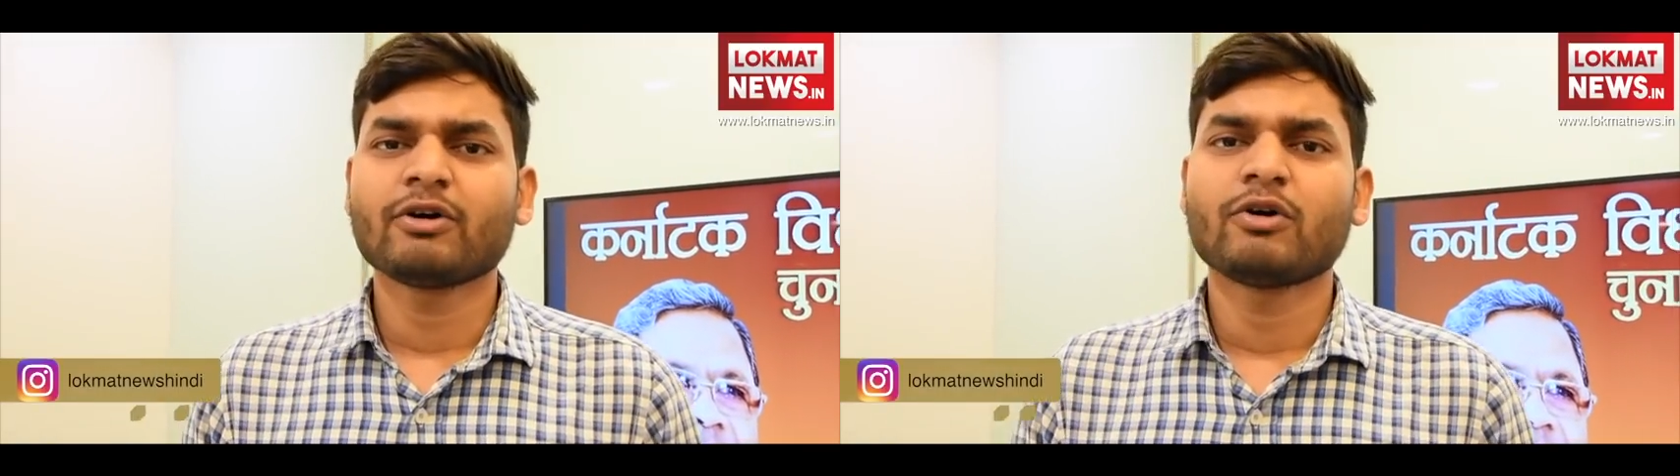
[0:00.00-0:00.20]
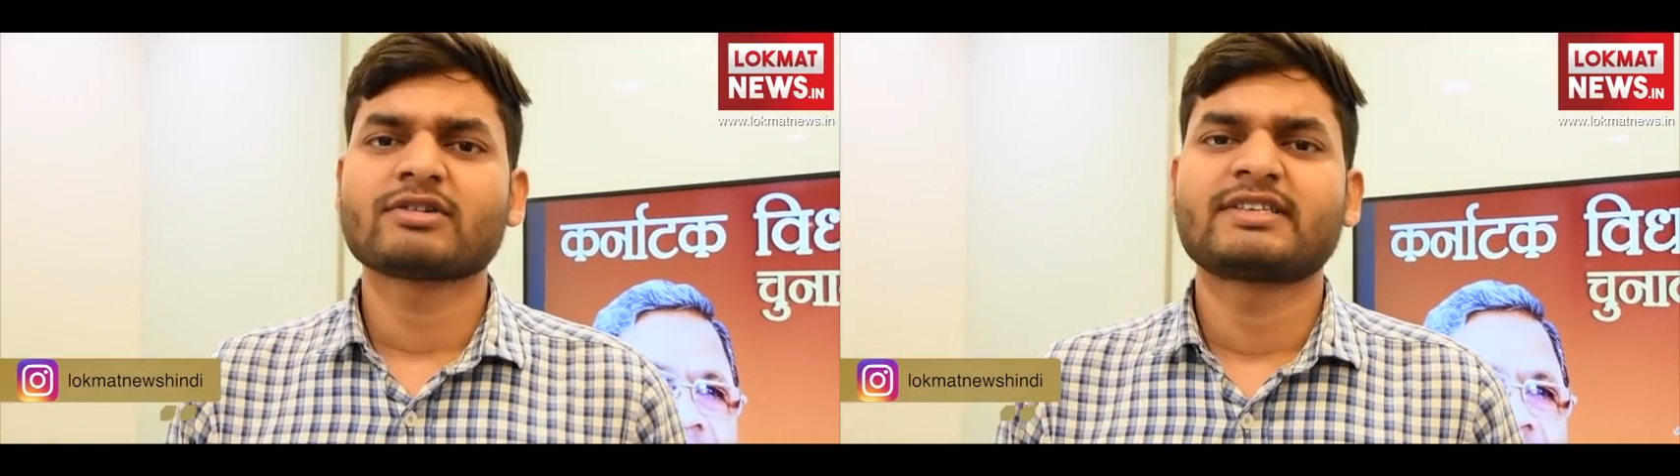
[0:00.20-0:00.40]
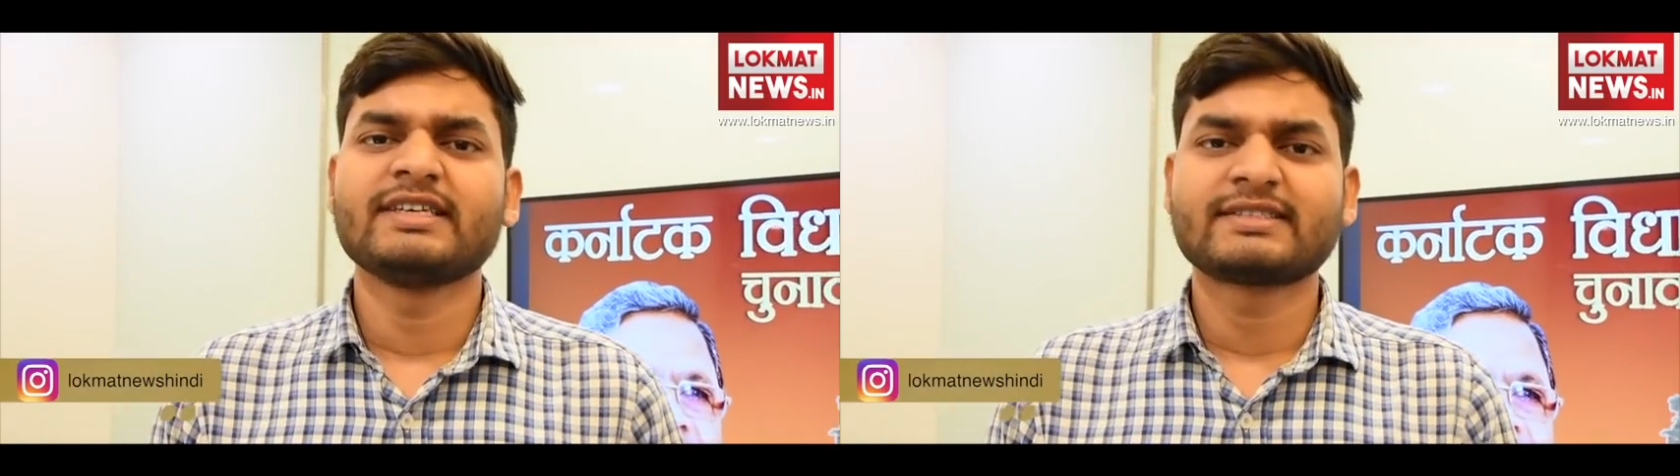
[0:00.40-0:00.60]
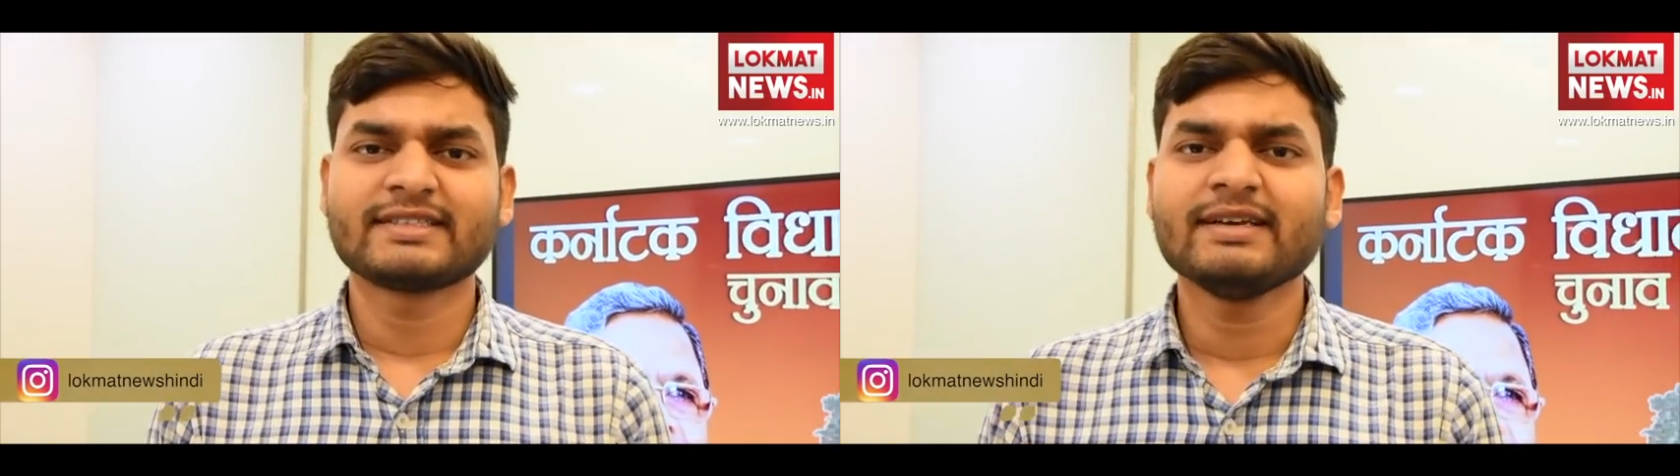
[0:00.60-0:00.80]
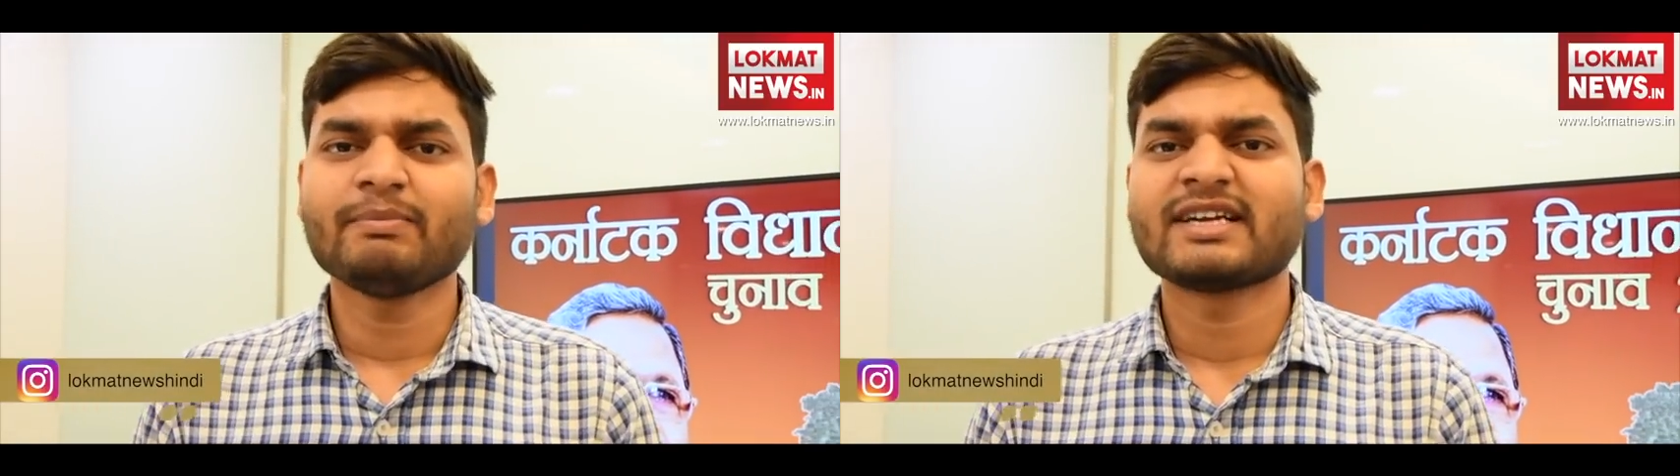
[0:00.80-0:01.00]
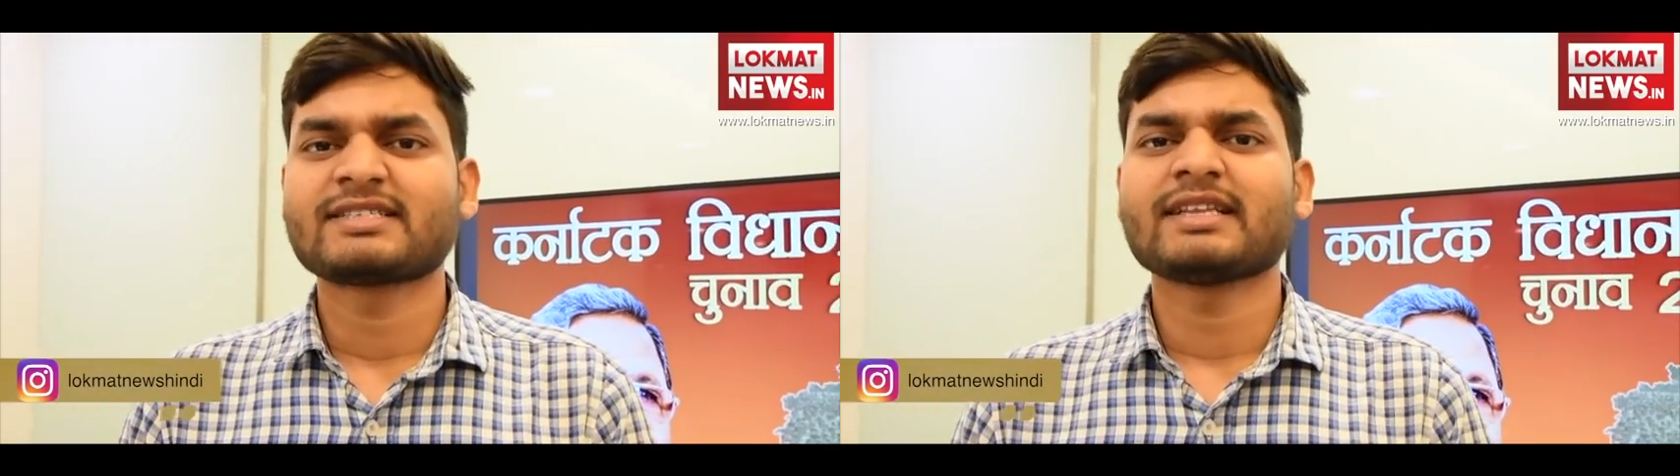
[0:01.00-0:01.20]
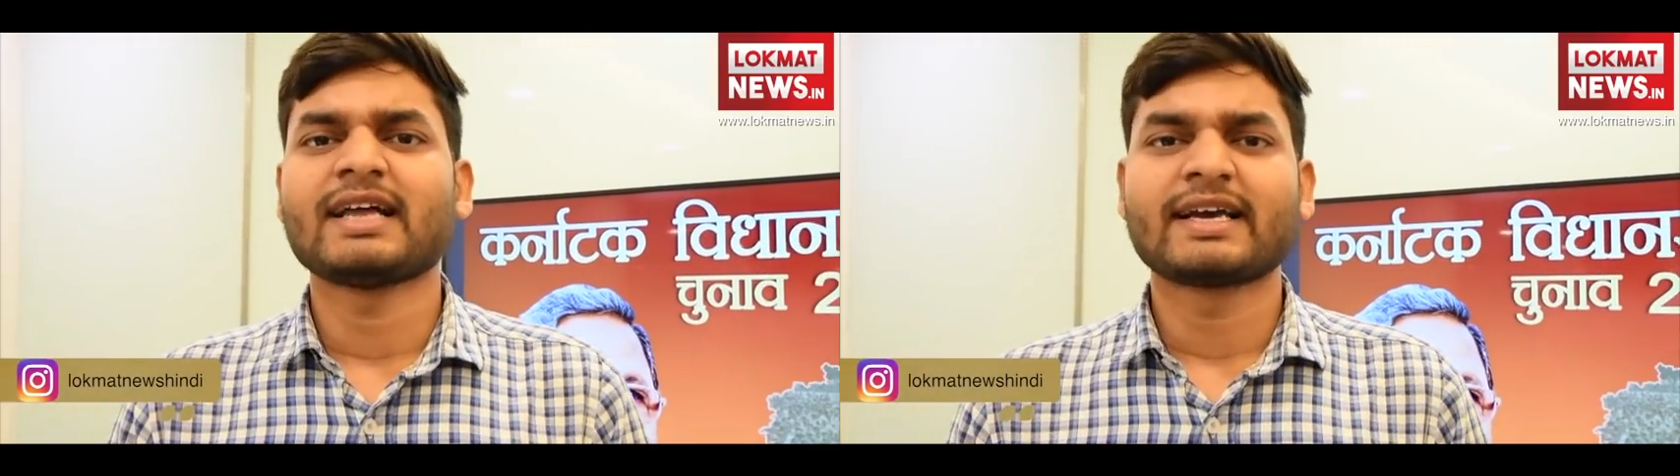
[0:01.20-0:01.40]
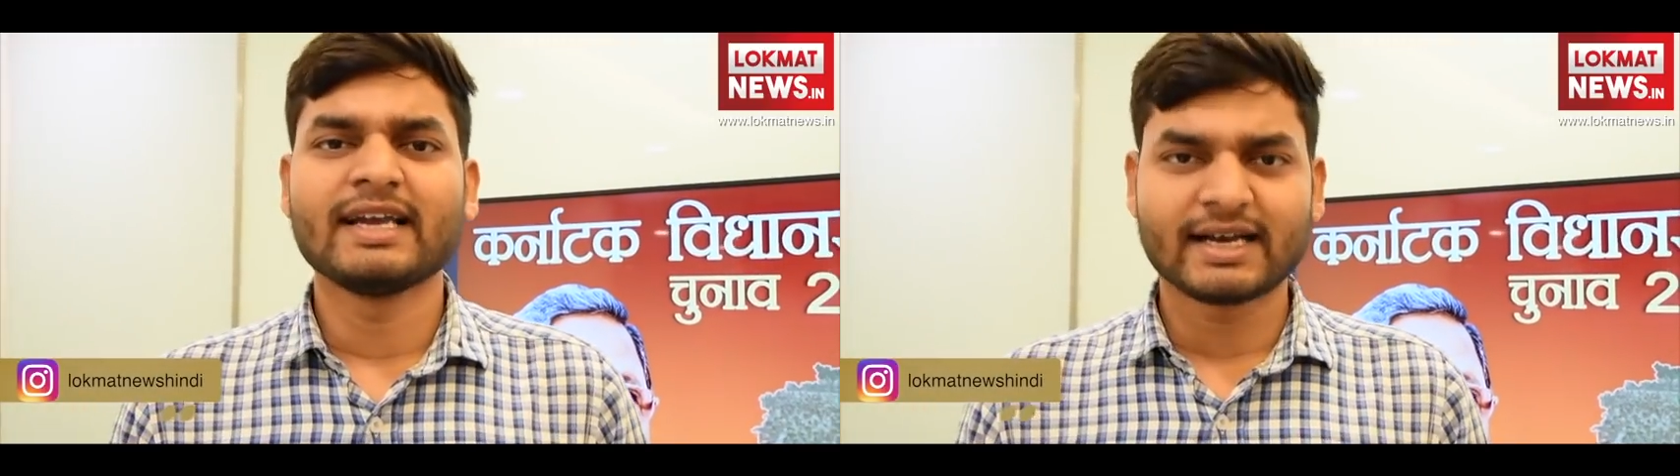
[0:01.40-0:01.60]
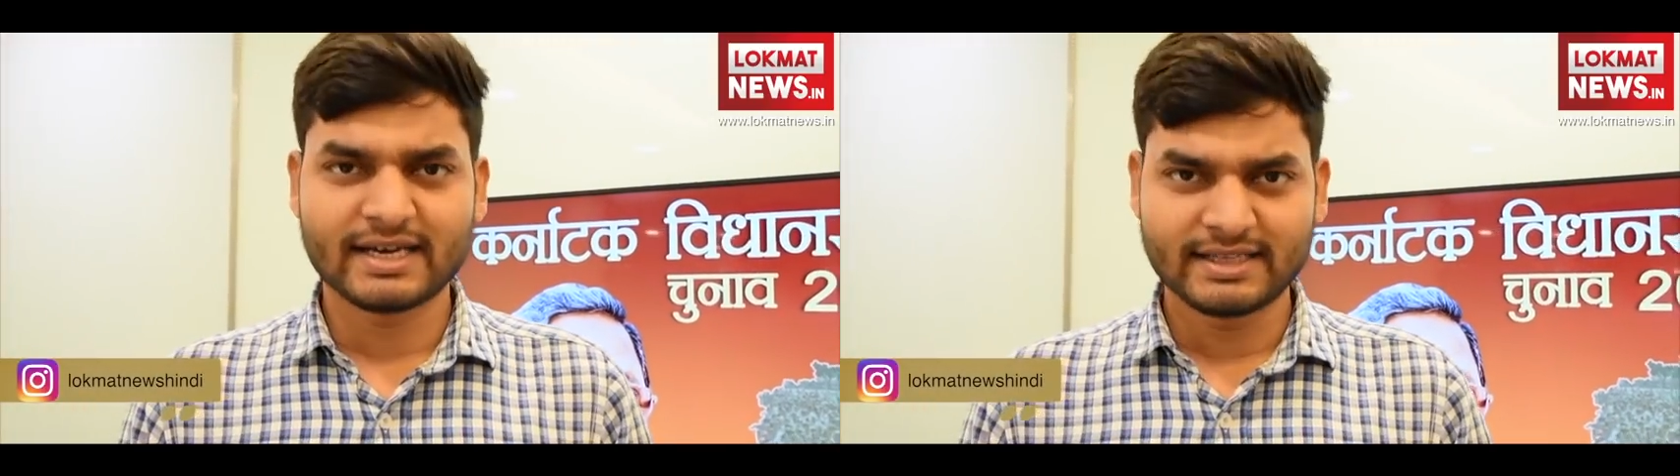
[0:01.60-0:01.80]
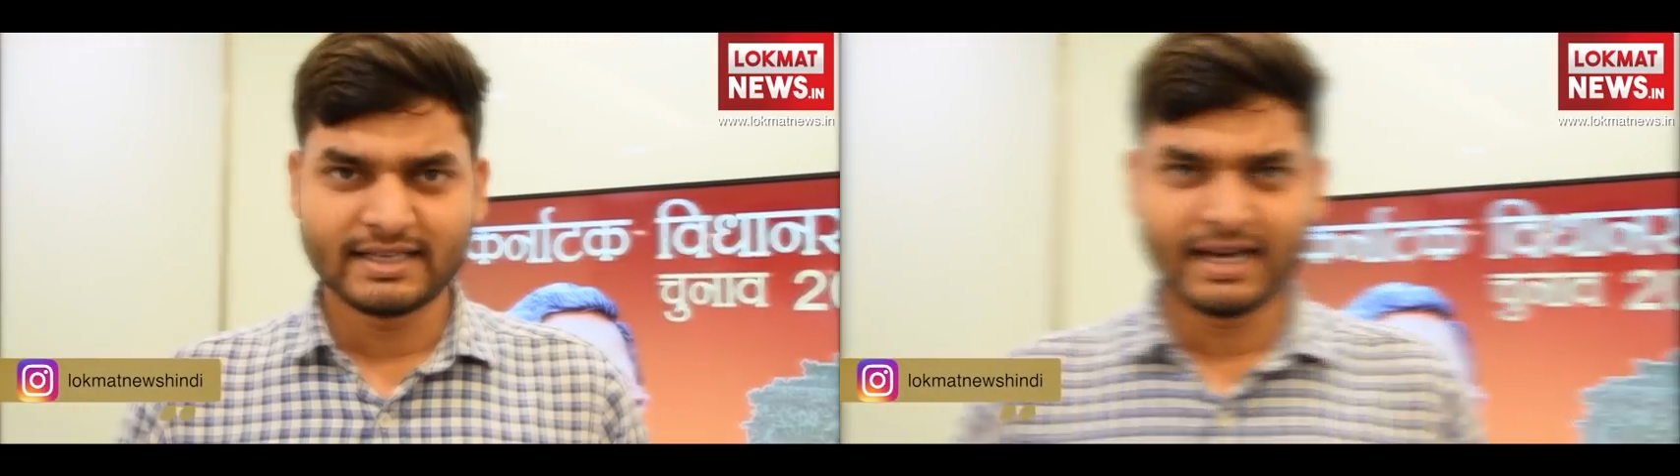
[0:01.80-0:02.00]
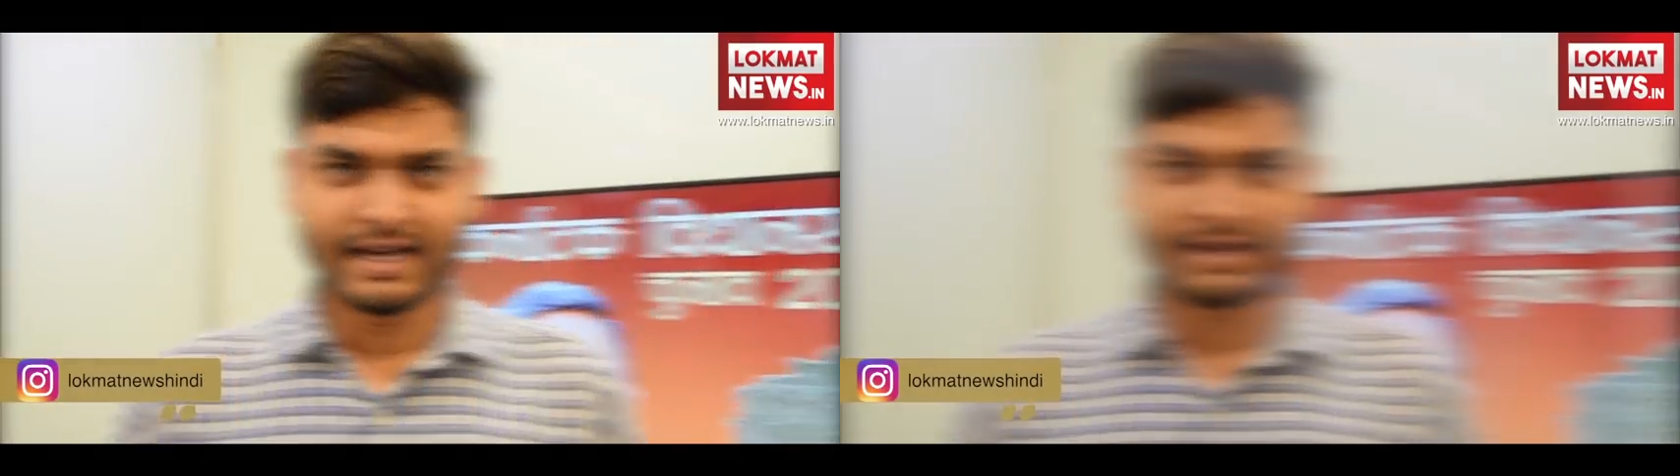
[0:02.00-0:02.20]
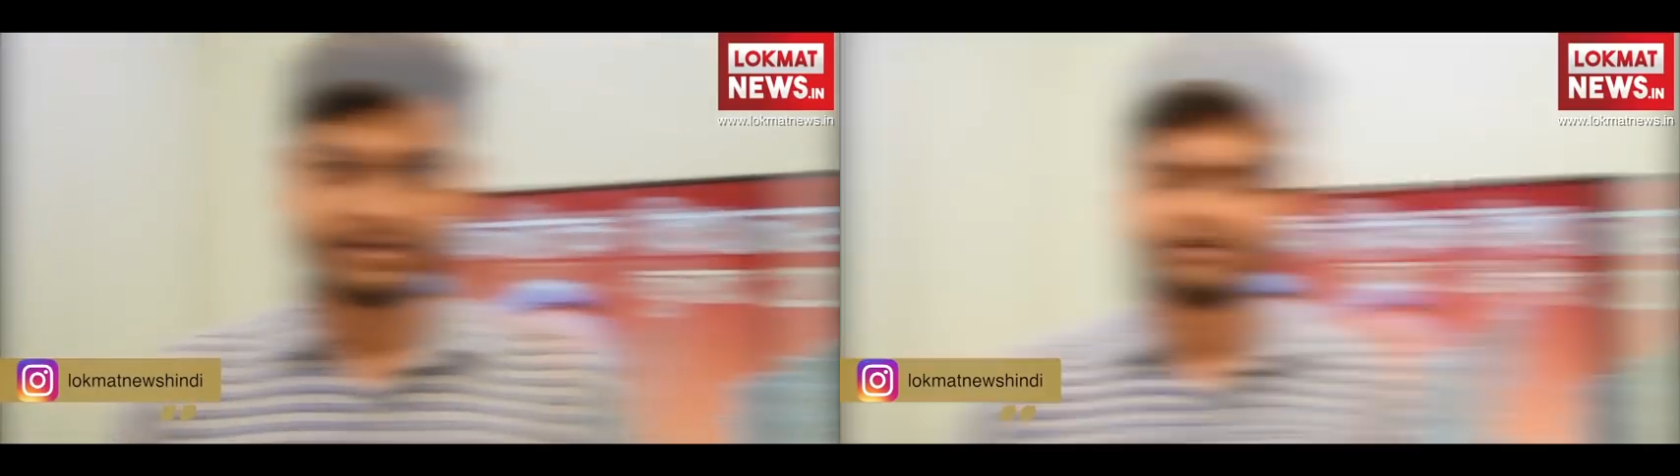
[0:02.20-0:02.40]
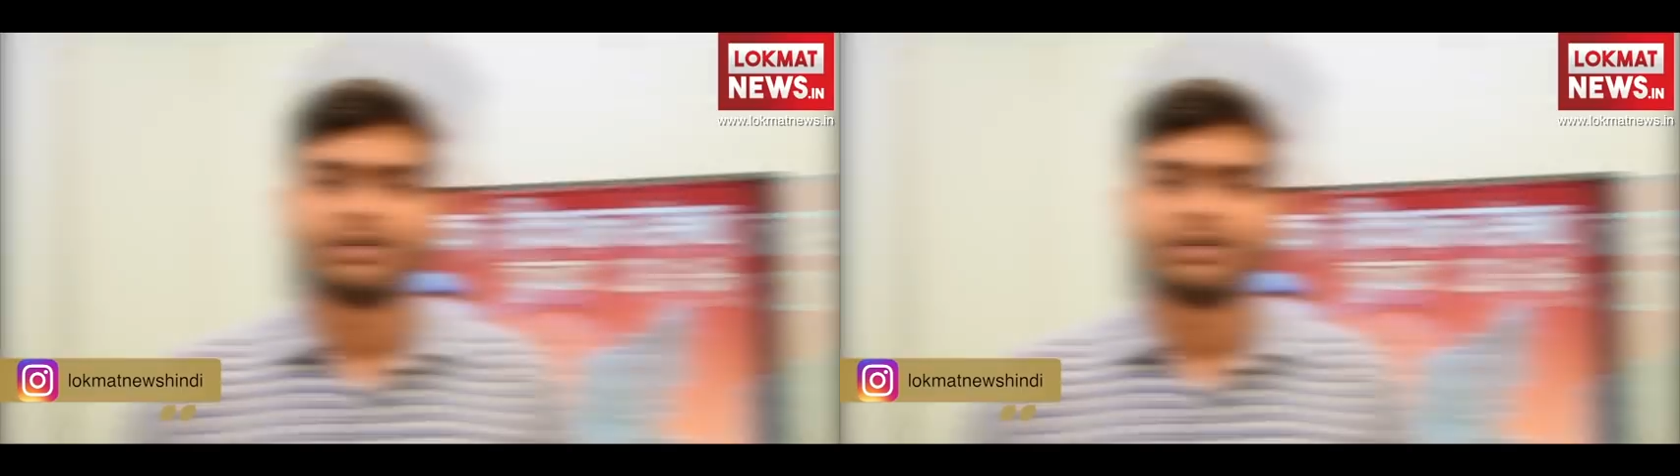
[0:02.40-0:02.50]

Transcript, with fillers: एक और सीट से पर्चा दाखिल कर दिया है